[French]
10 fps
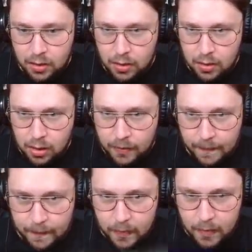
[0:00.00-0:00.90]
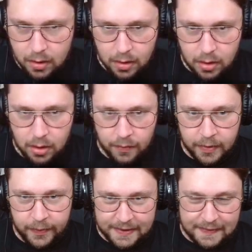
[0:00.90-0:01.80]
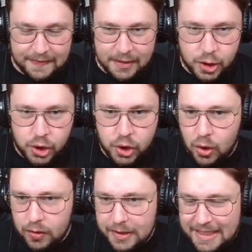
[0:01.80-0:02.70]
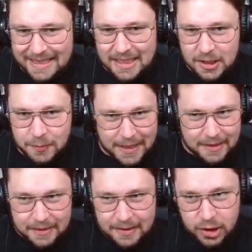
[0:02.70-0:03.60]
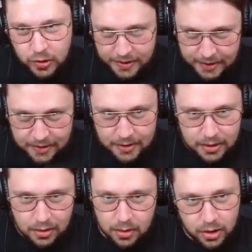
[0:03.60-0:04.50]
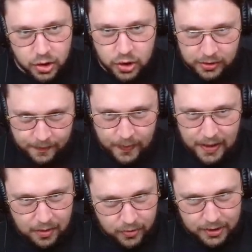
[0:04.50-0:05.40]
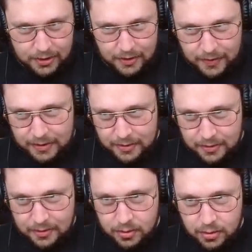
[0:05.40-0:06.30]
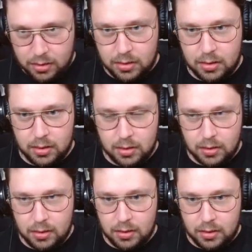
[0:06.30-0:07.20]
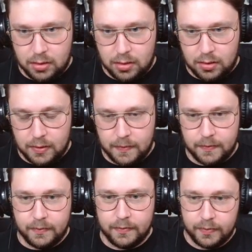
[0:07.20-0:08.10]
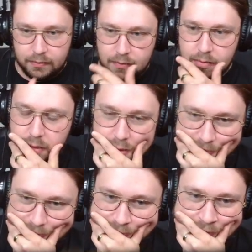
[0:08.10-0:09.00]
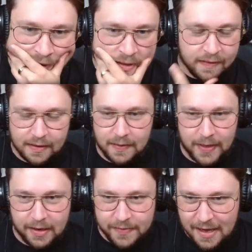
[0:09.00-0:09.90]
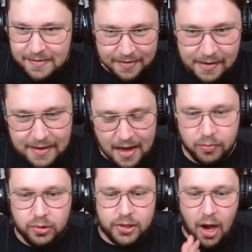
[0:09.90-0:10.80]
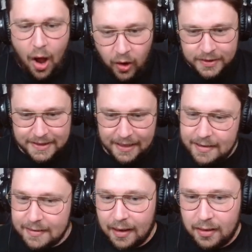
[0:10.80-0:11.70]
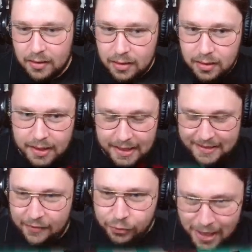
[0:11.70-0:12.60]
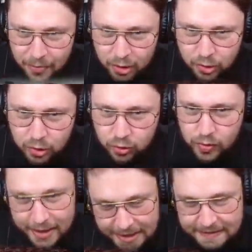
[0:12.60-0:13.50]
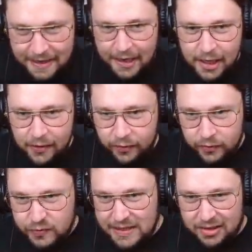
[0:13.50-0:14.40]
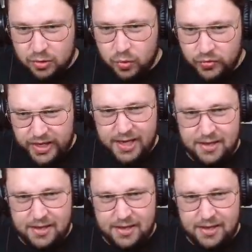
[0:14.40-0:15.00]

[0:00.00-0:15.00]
Attends, il me reste 3 points de vie. Mais mec, c'est chaud Qu'est-ce qui se passe ici Mais qu'est-ce qui s'est passé là J'en ai pas la moindre idée, mec. Parce que la dernière fois, on est d'accord que c'était pas comme ça. Non, non, c'était pas comme ça, ça c'était un bunker entier, ça et t'as vu les mots surtout Ils arrivent, on vous a retrouvé.